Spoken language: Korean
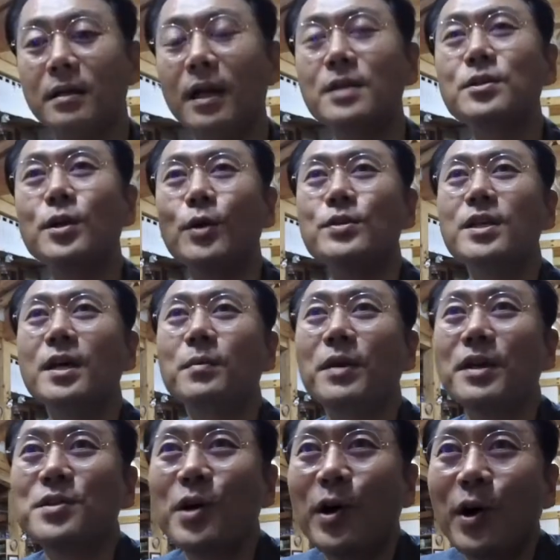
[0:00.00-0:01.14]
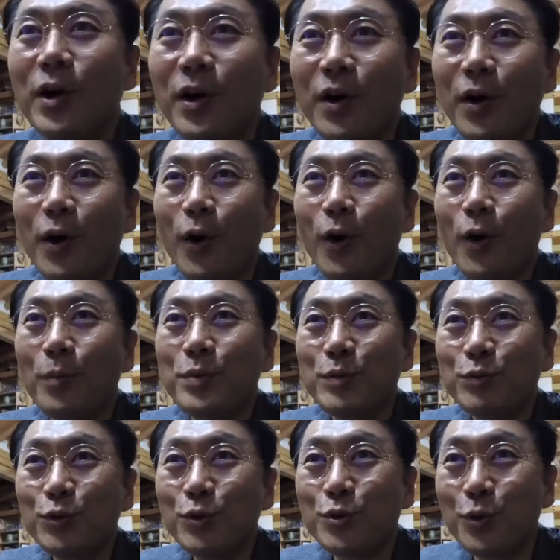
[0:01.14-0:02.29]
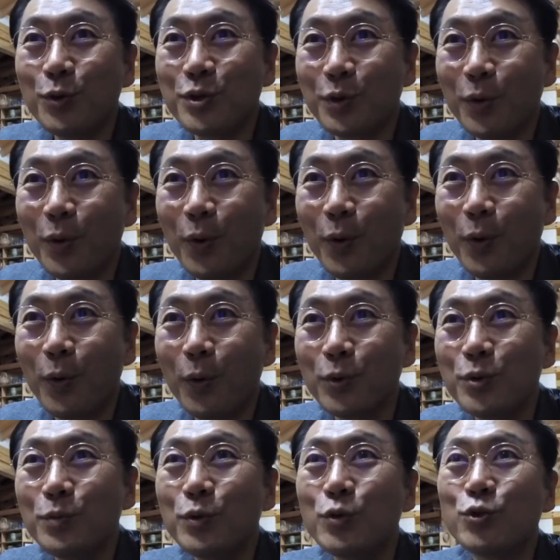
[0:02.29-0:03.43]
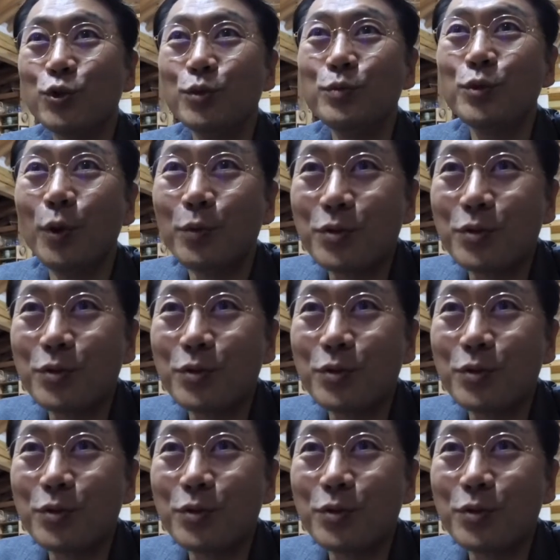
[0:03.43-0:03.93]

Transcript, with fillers: 그래서 연세에 비해서 피부도 좋으시고 어쩜 이제 주름도